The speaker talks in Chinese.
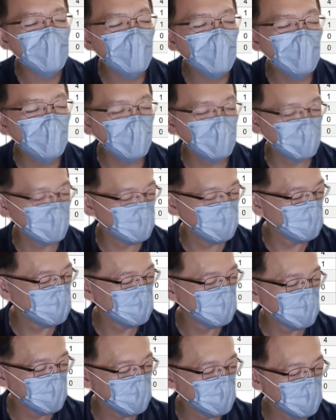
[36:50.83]
呃
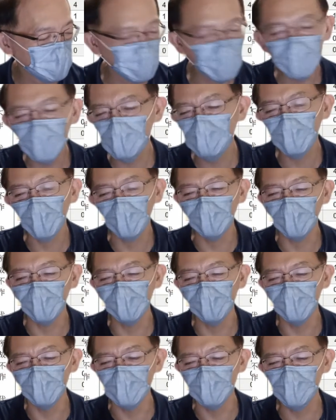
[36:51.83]
香港保
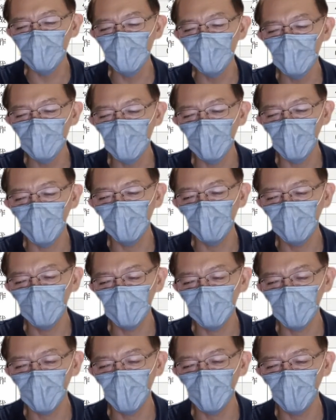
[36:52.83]
单也是问说啊，那
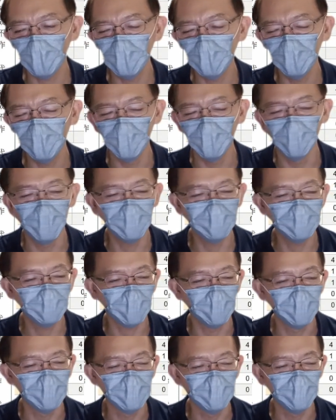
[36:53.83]
他万一友邦
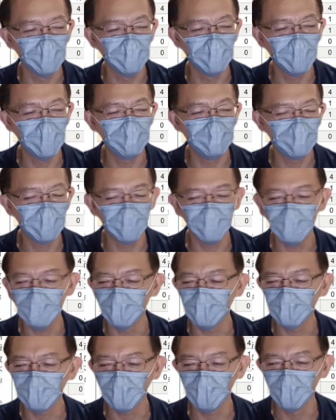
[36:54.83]
倒了怎么办？宝
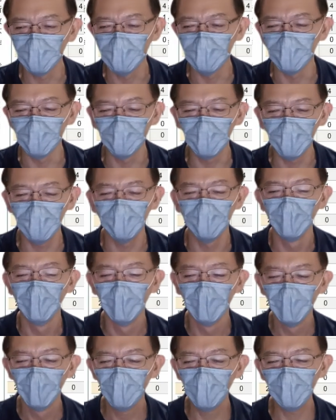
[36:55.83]
诚倒了怎么办？
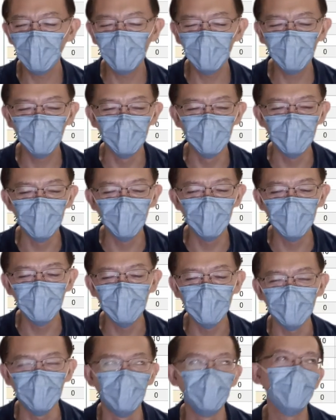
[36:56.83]
万一有纠纷
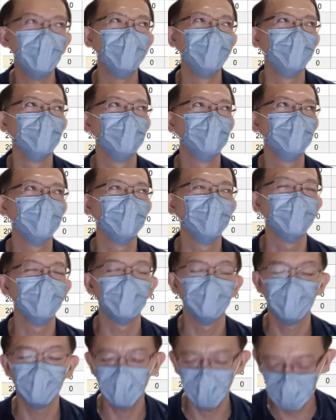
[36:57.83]
怎么办？对不
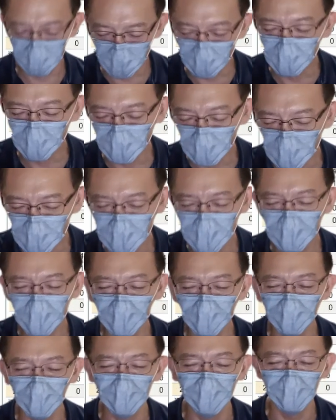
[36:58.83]
对？都都是这
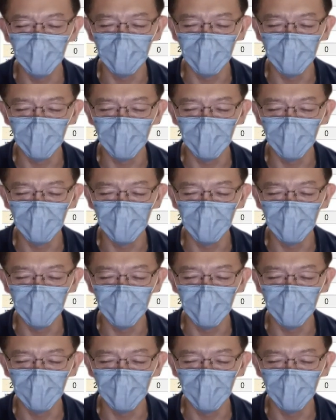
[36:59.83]
种问题